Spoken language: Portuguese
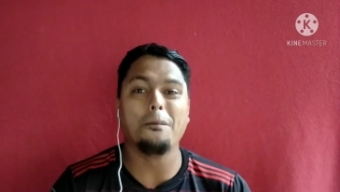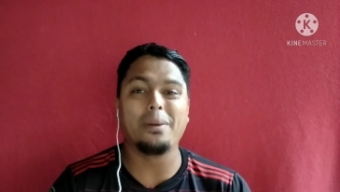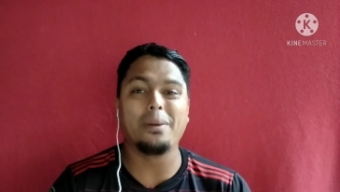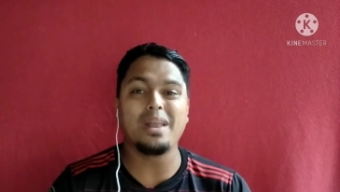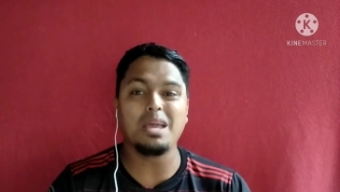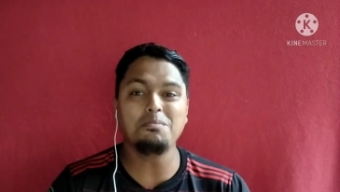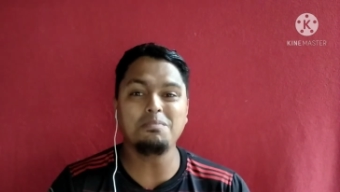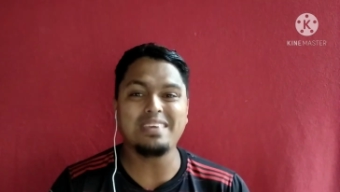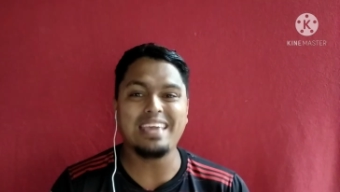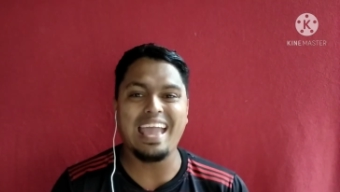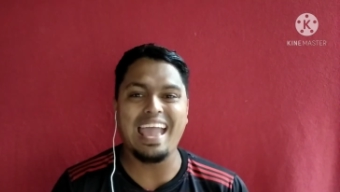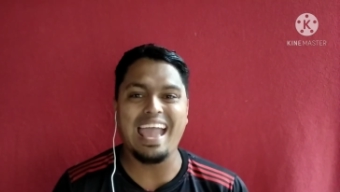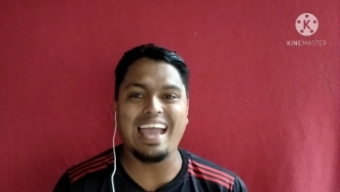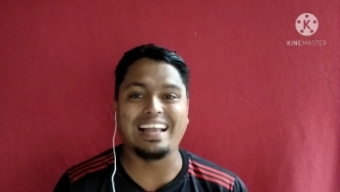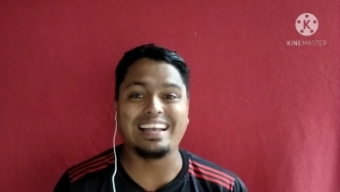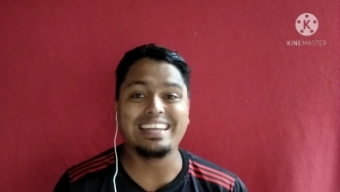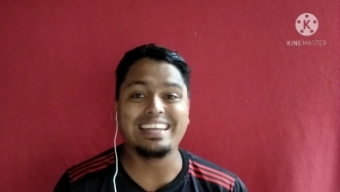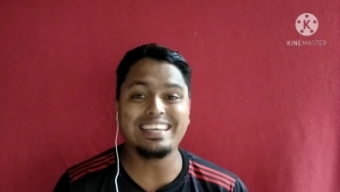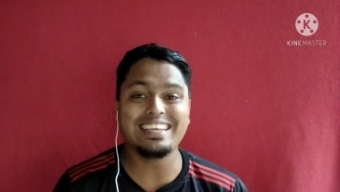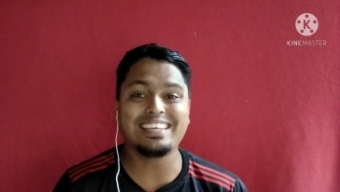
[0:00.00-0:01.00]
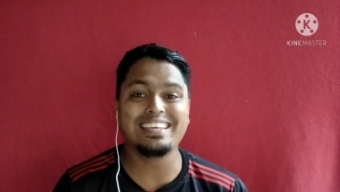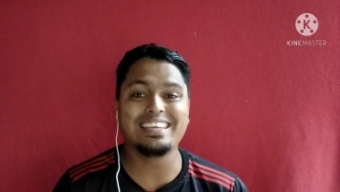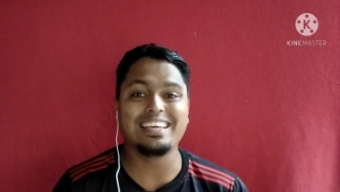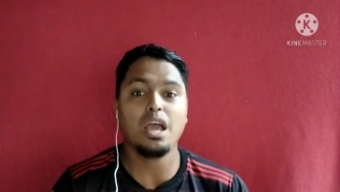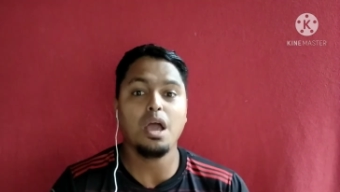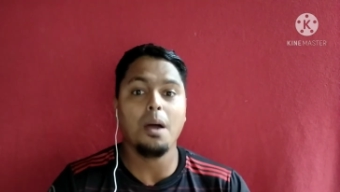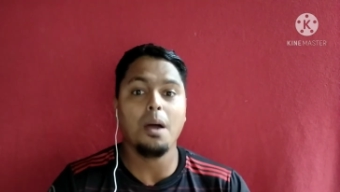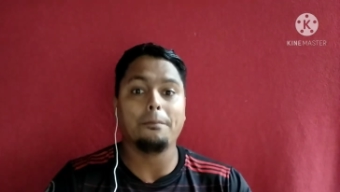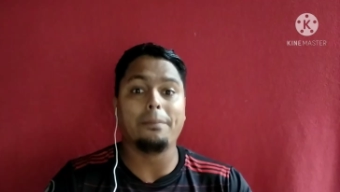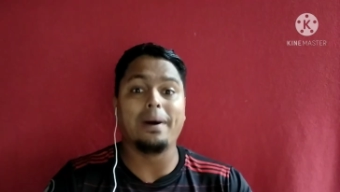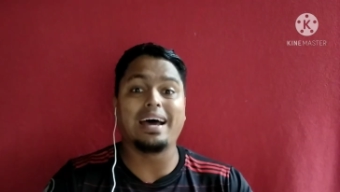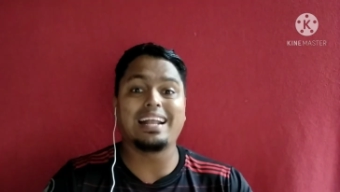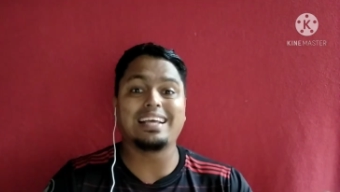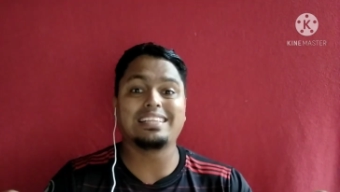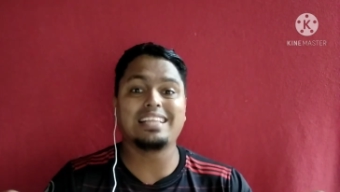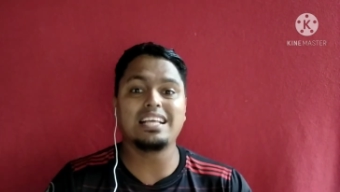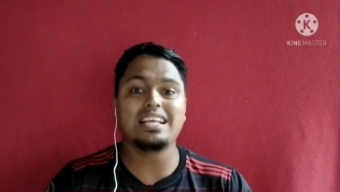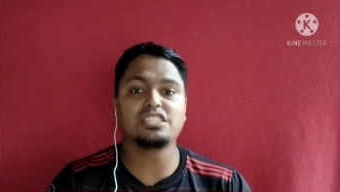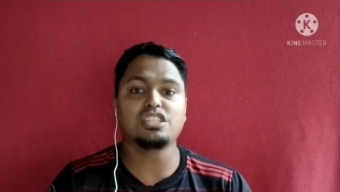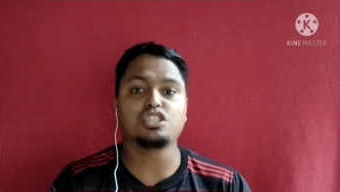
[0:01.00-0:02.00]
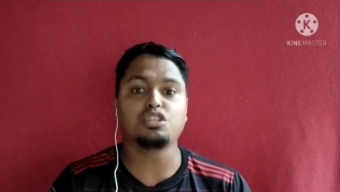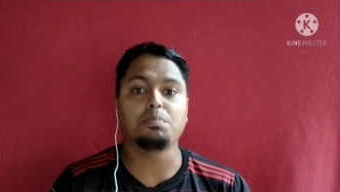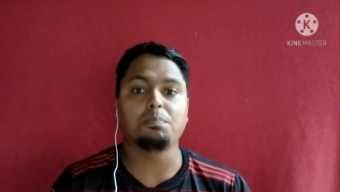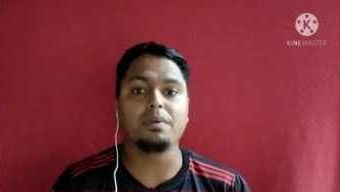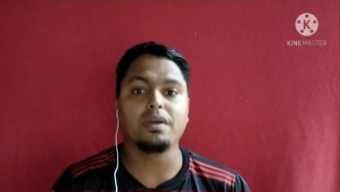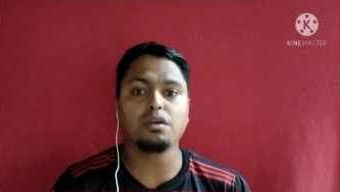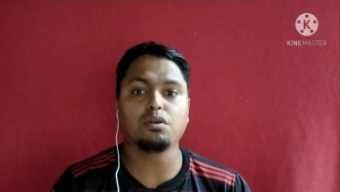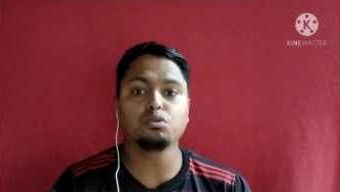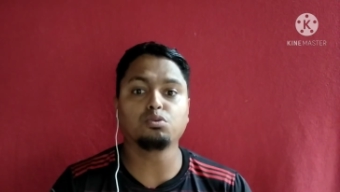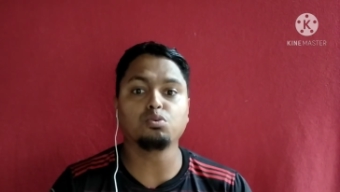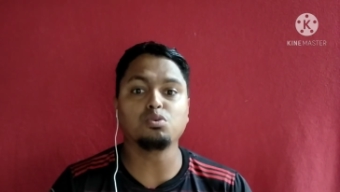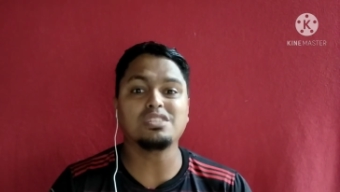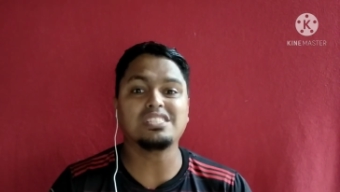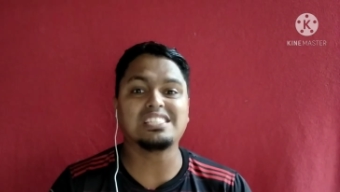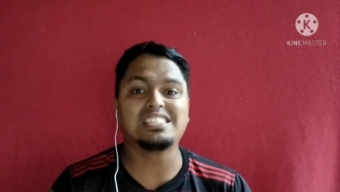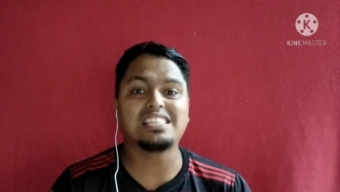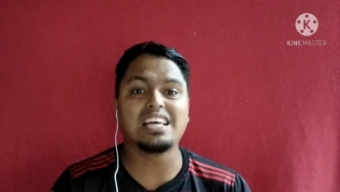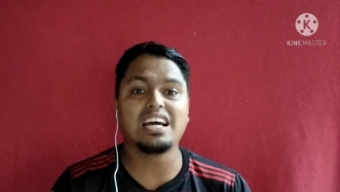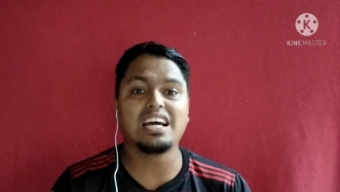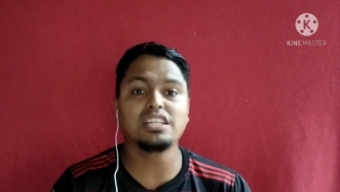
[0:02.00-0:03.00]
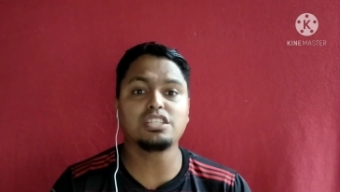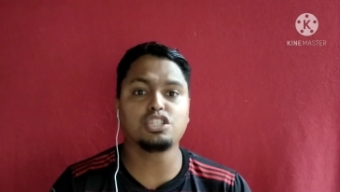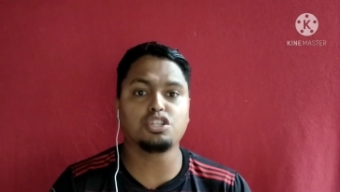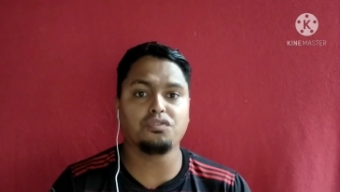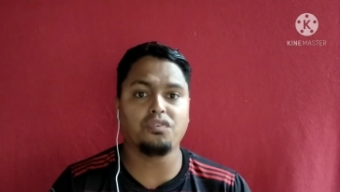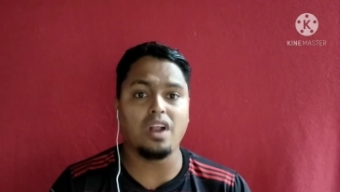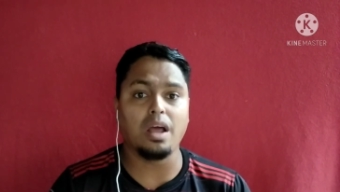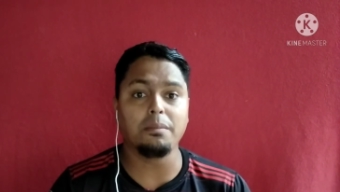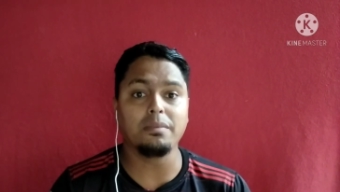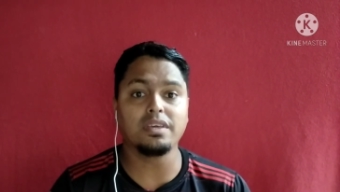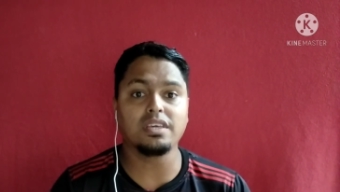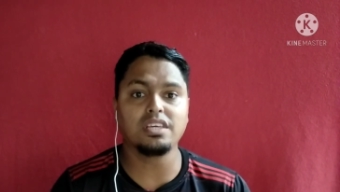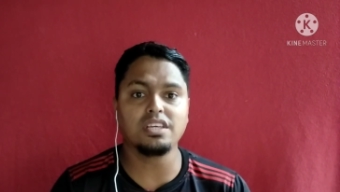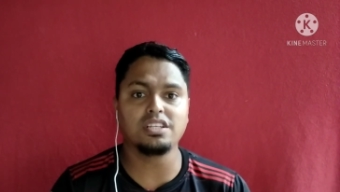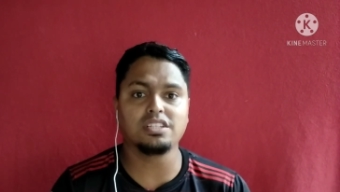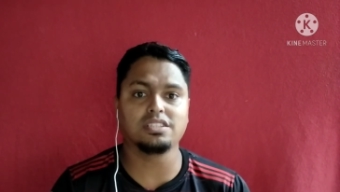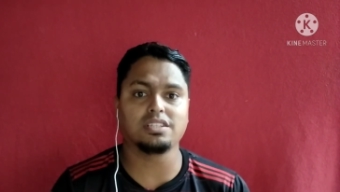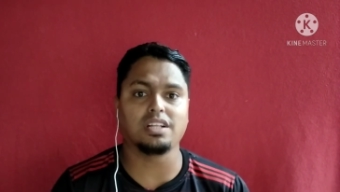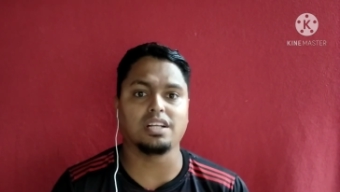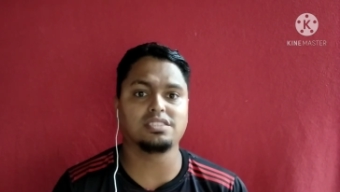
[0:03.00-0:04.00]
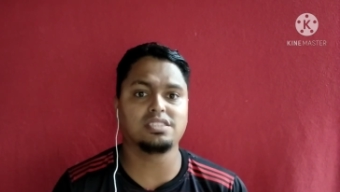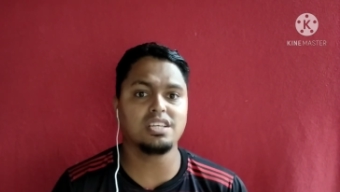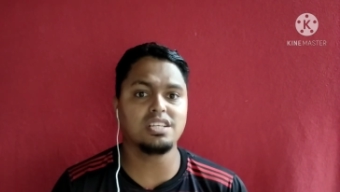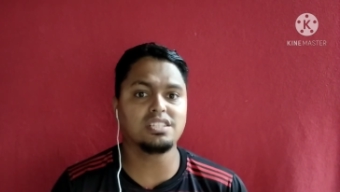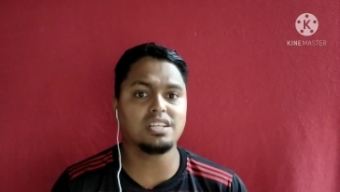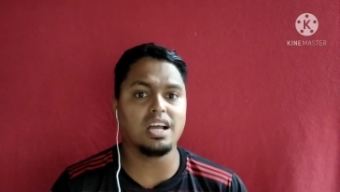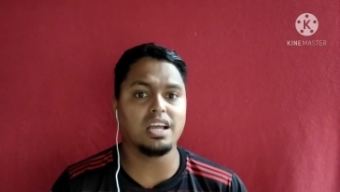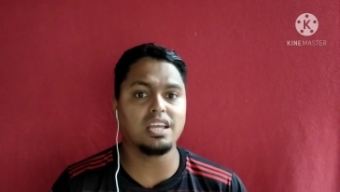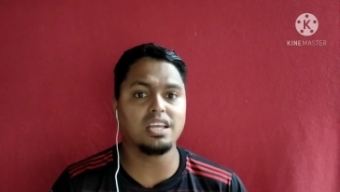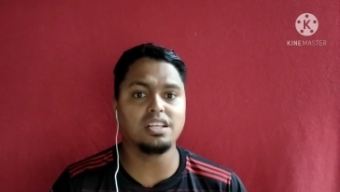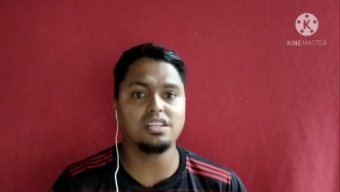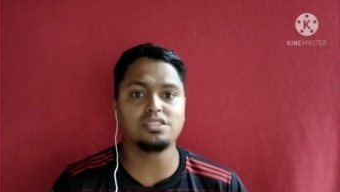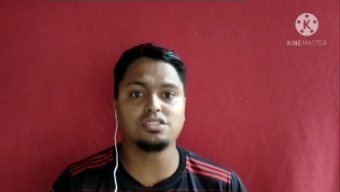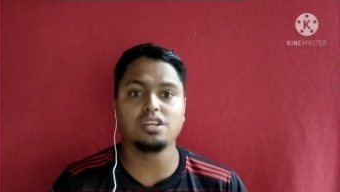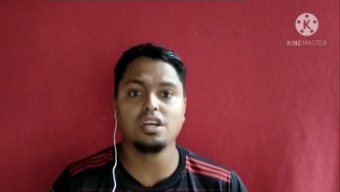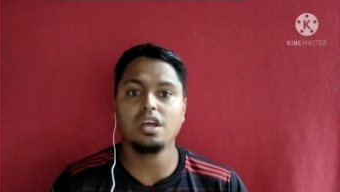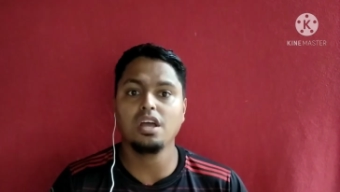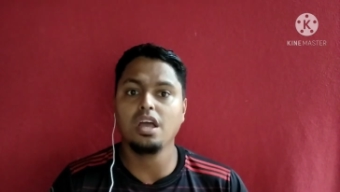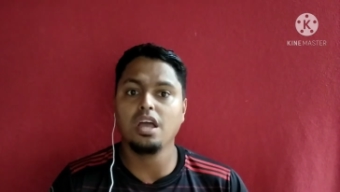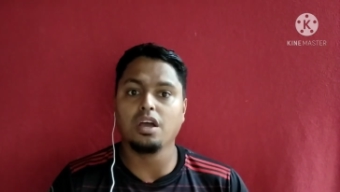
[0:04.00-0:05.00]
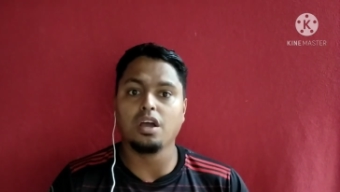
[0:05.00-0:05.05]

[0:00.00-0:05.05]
Premier League, para desespero dos anti-flamenguistas, seja eles